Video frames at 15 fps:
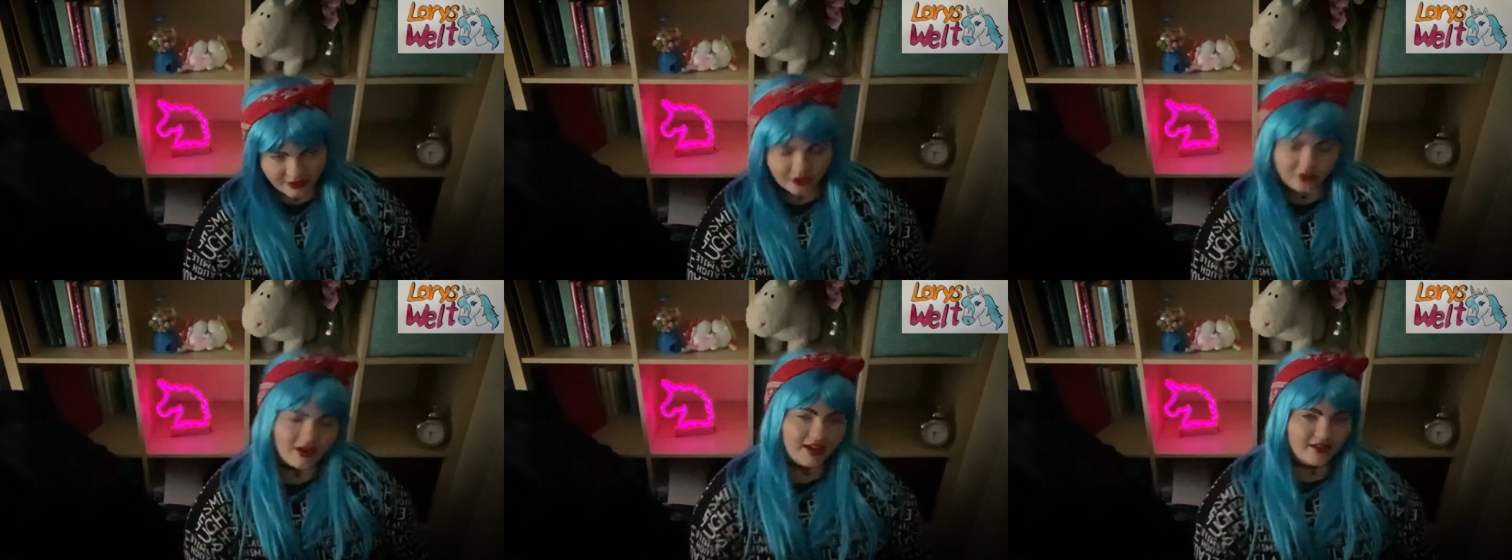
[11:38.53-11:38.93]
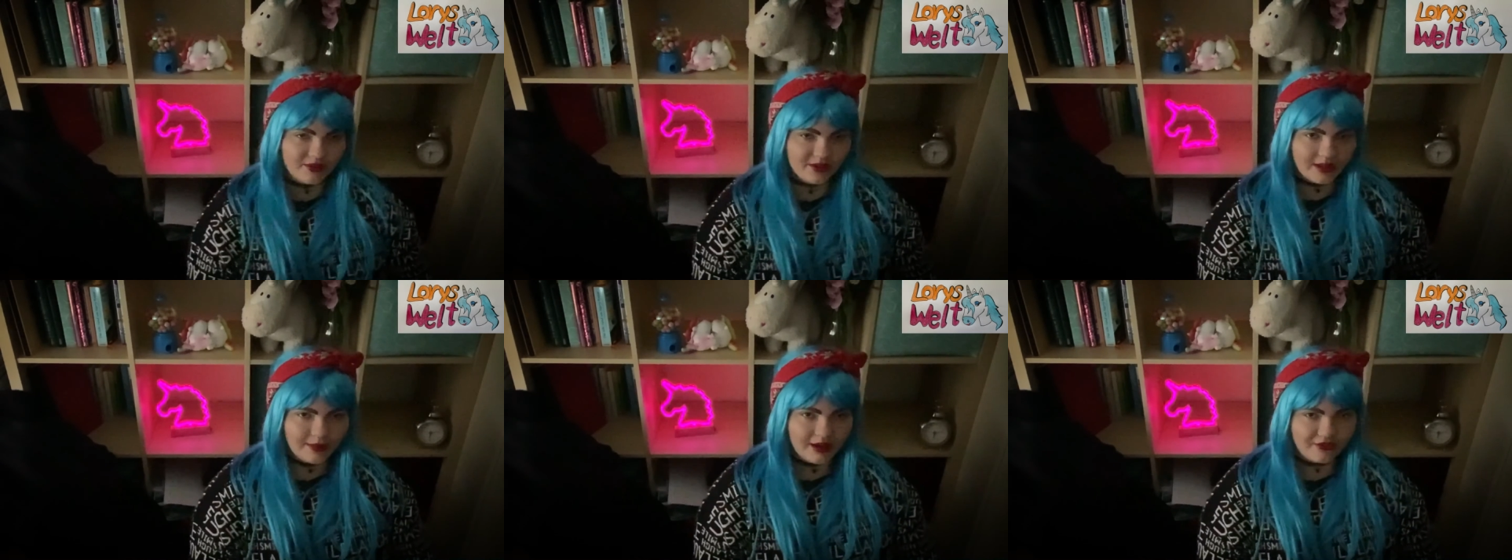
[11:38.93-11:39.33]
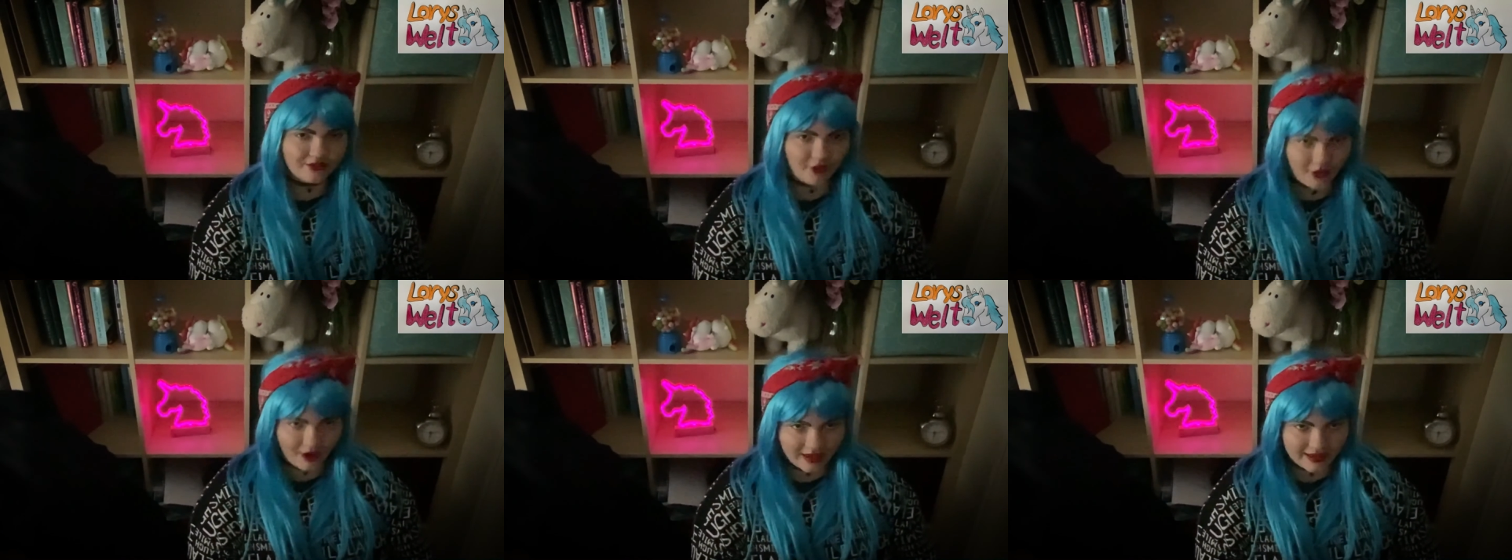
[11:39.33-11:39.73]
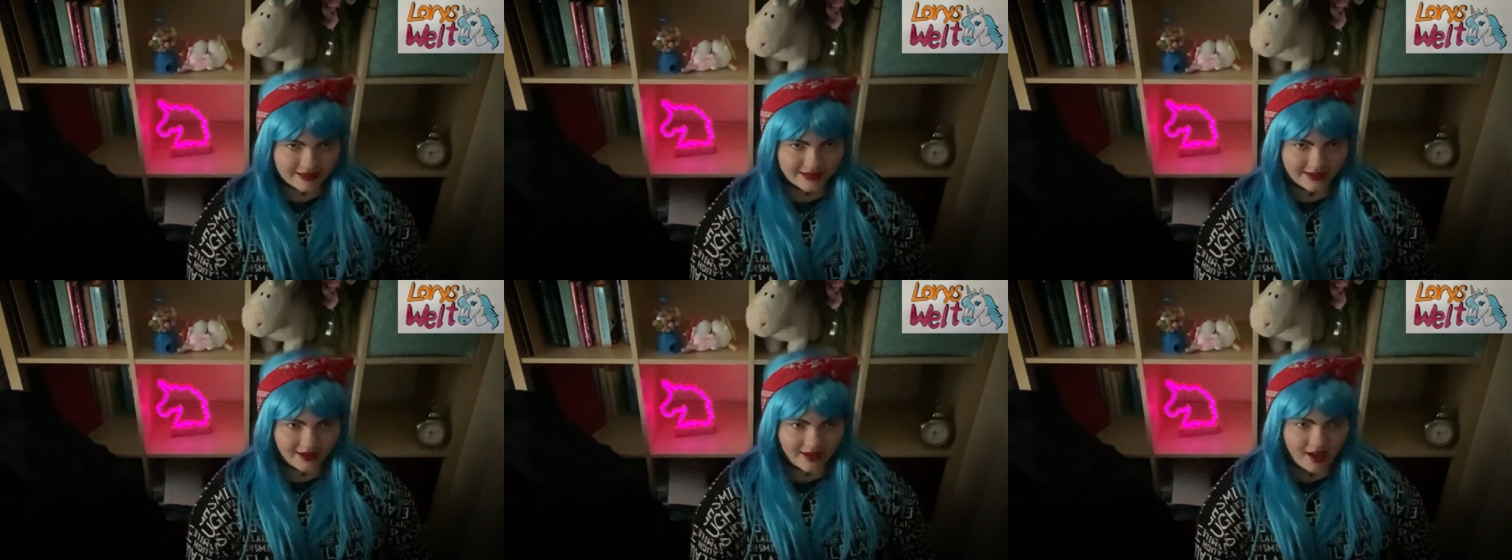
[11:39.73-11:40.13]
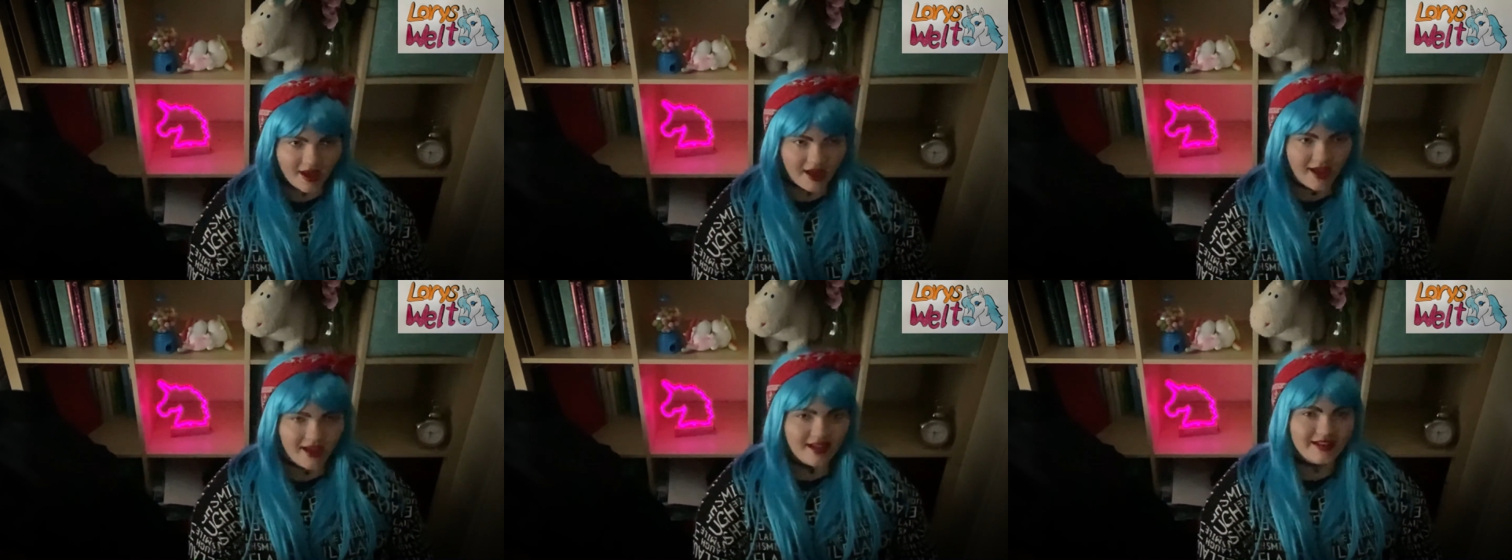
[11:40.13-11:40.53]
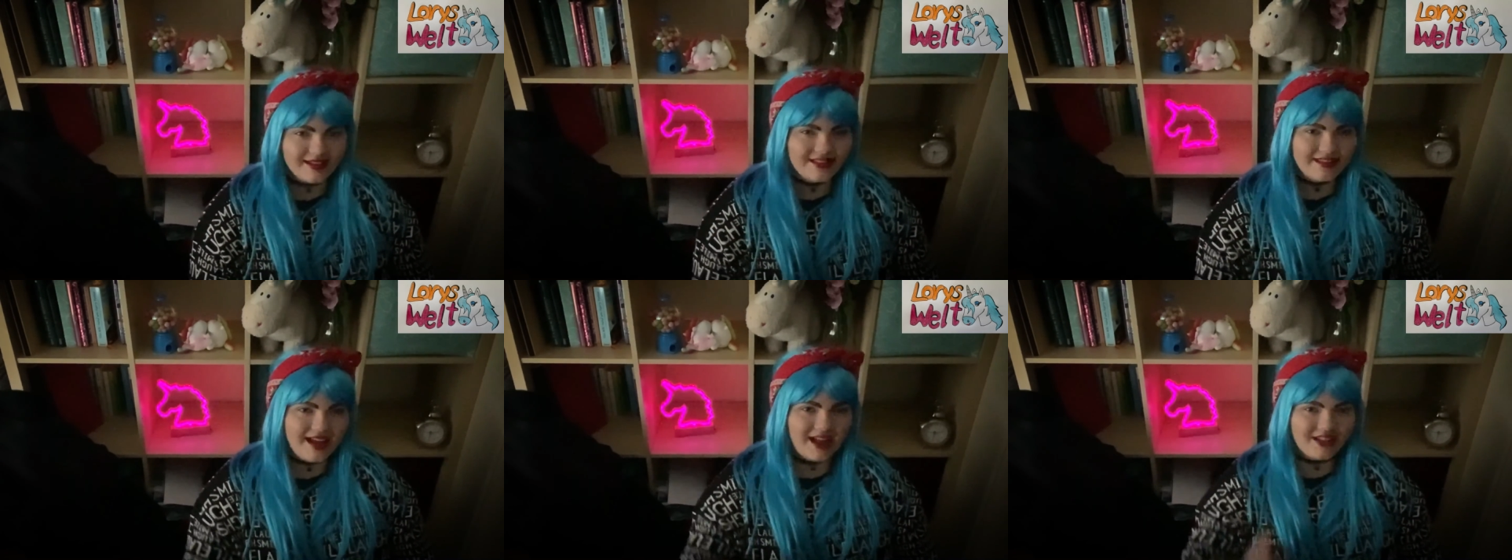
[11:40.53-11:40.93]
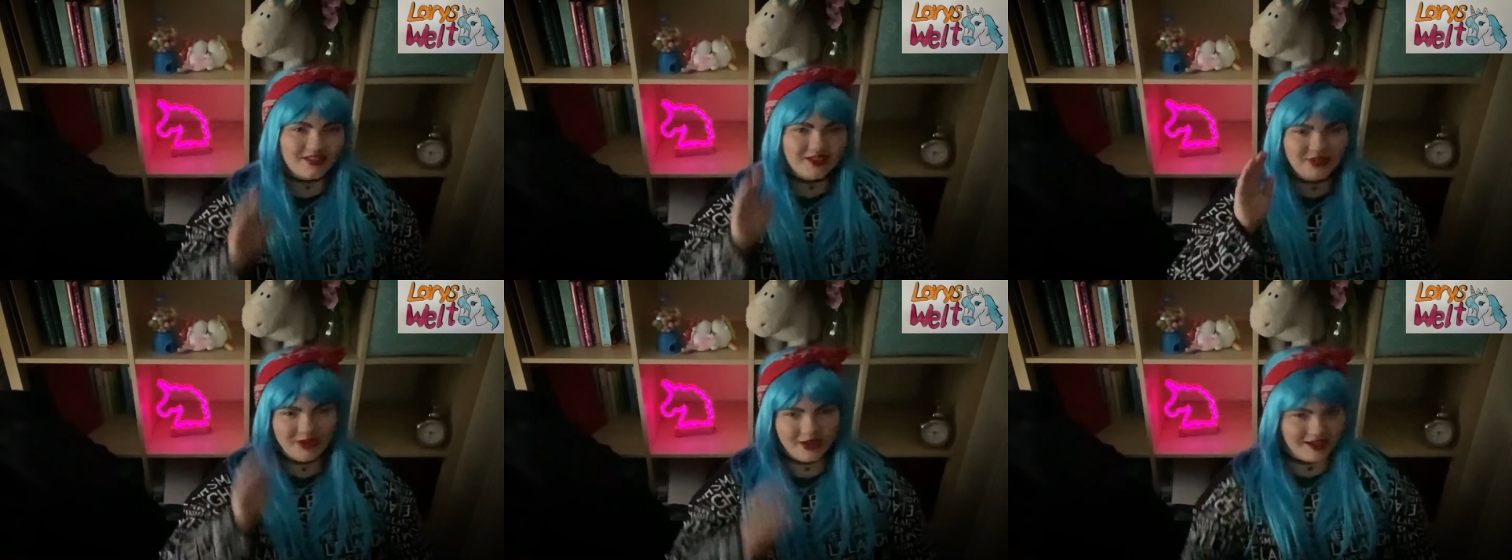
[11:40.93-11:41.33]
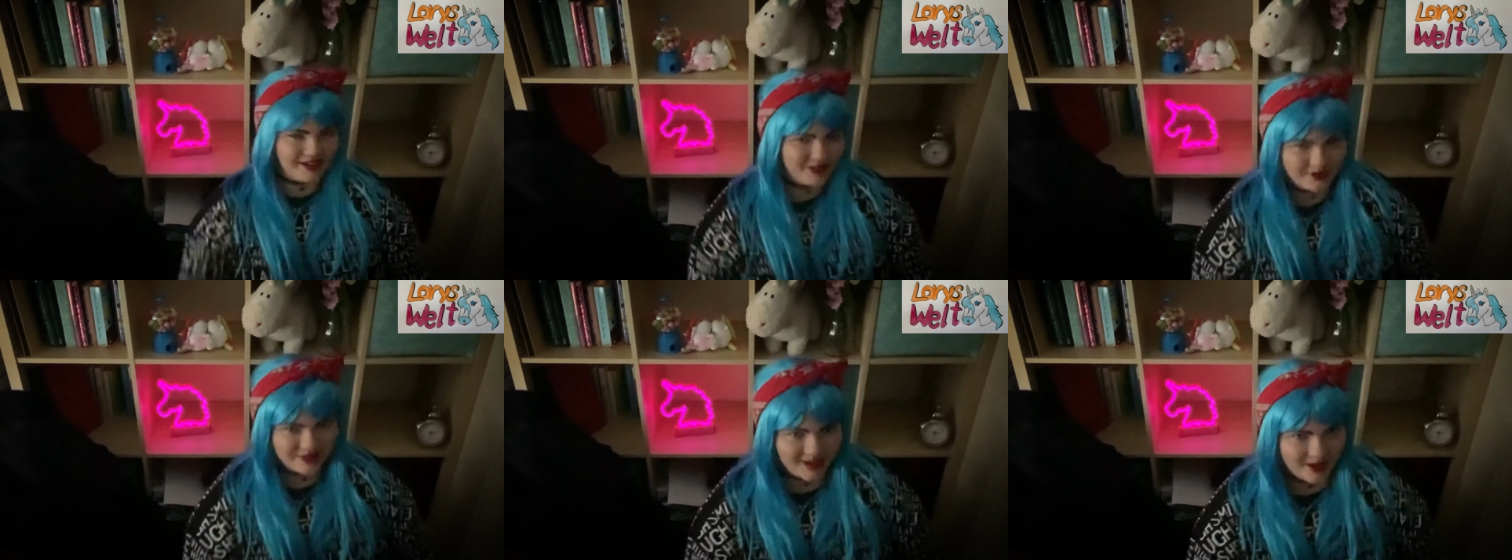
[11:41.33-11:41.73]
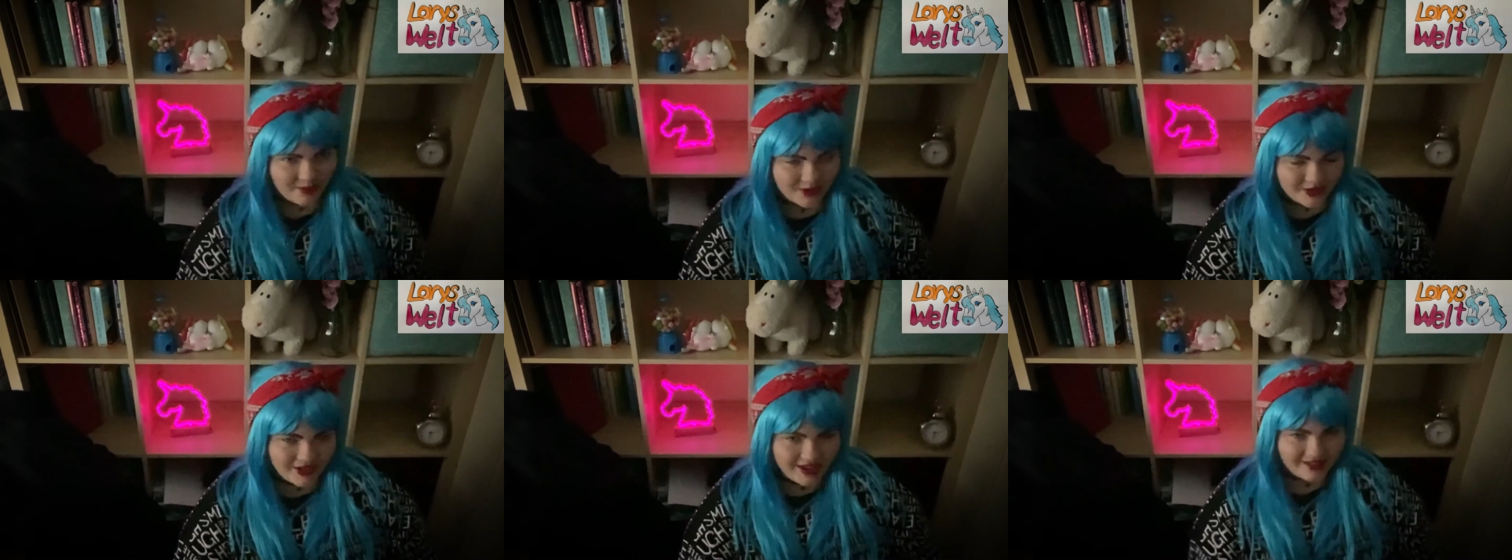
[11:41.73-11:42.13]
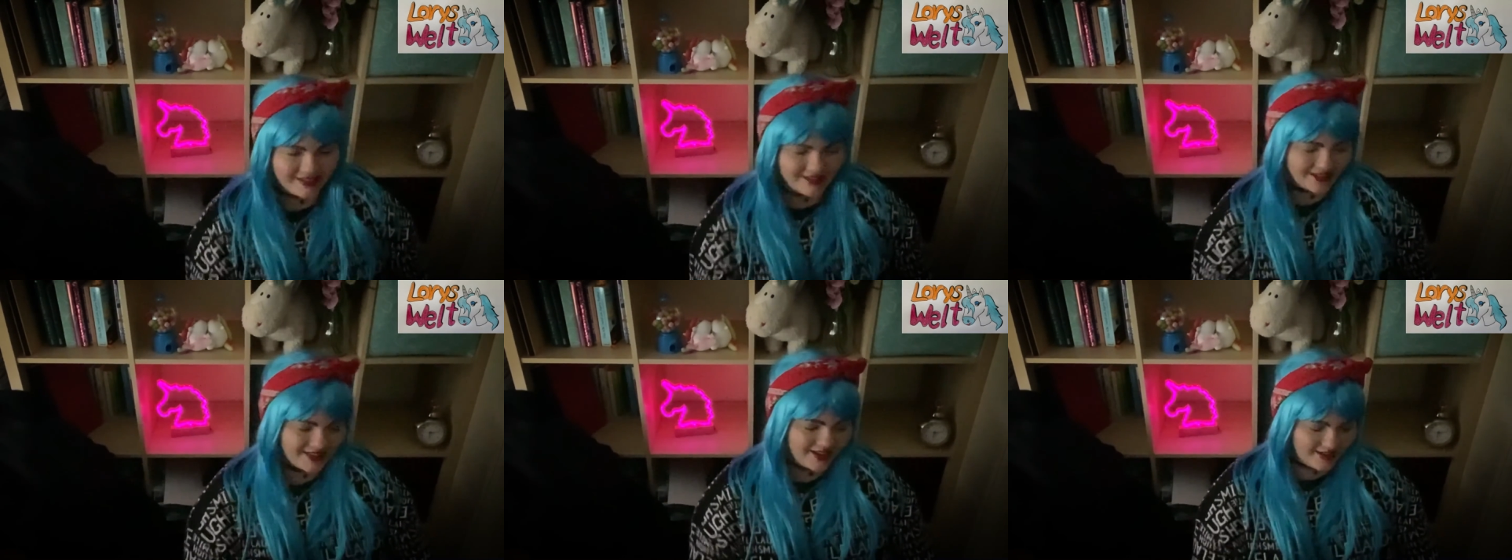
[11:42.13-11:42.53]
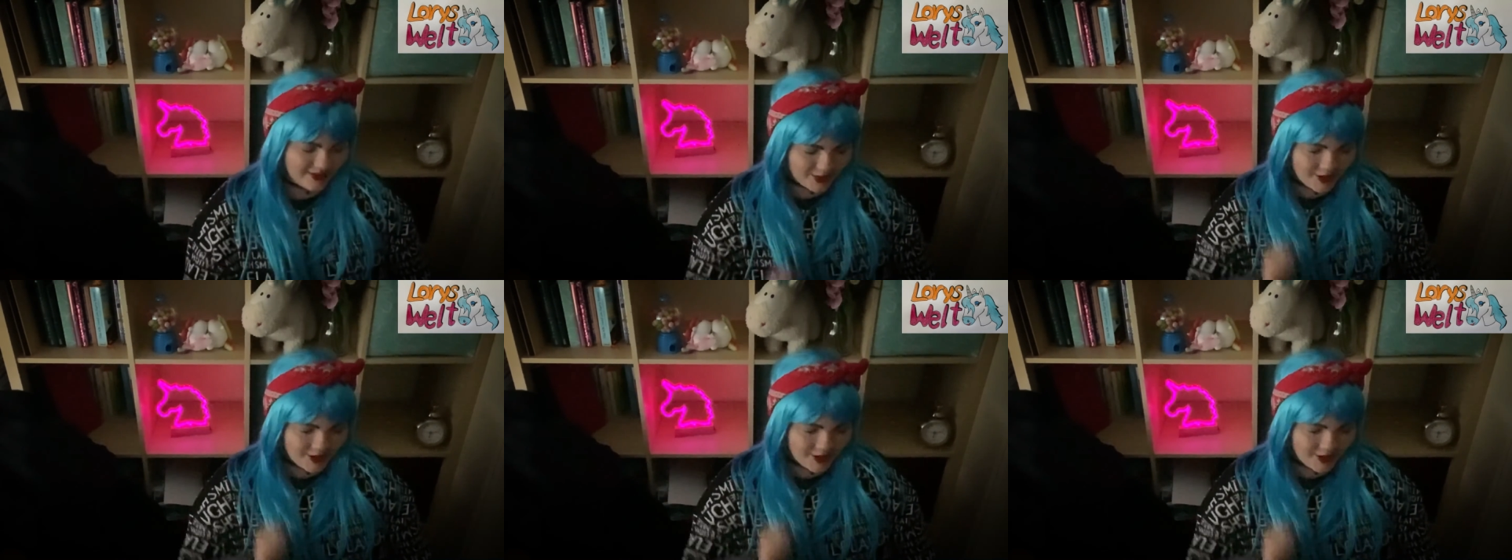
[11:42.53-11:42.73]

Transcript: Das war's wieder mal für heute. Natürlich und selbstverständlich